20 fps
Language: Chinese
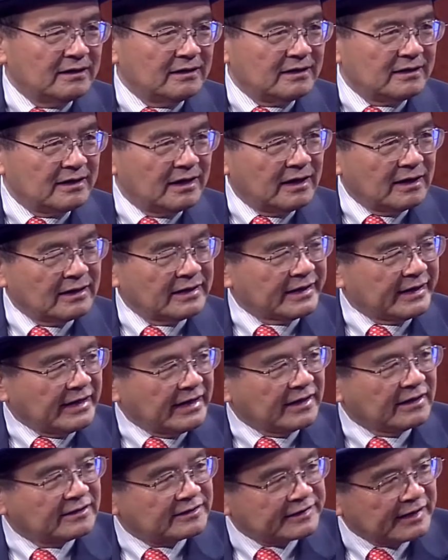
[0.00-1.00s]
呃，二零
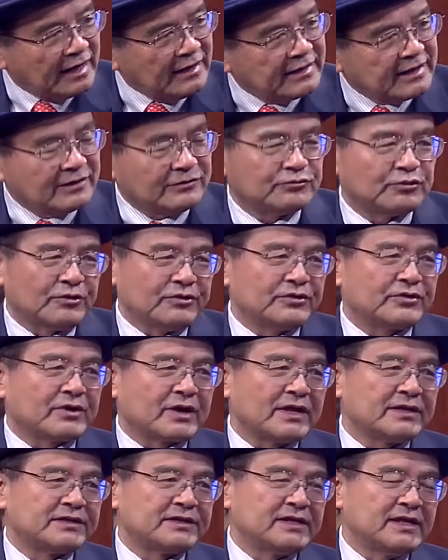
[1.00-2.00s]
零三年左右
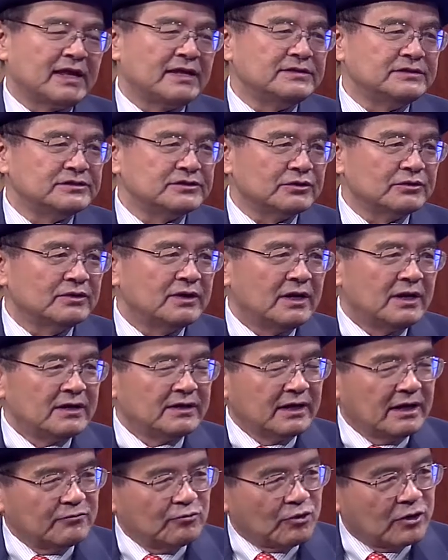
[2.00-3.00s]
开始研究。
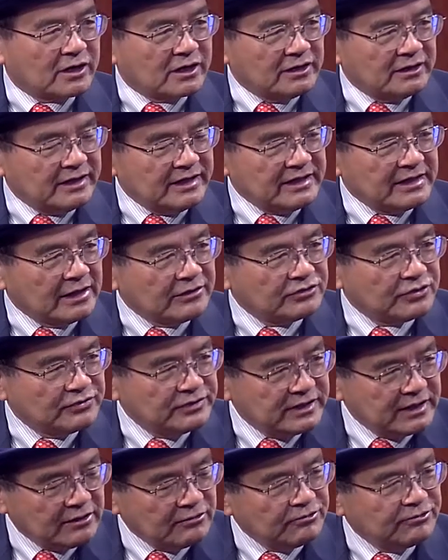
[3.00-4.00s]
那我个人研究
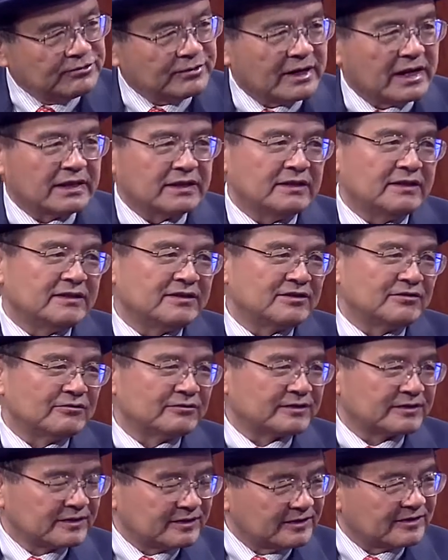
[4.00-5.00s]
英语呢，已经
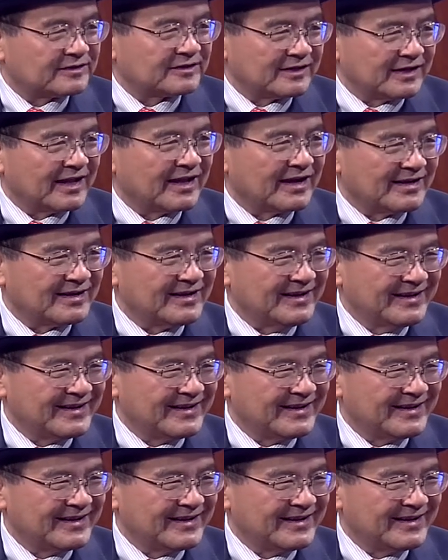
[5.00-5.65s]
有四十年了。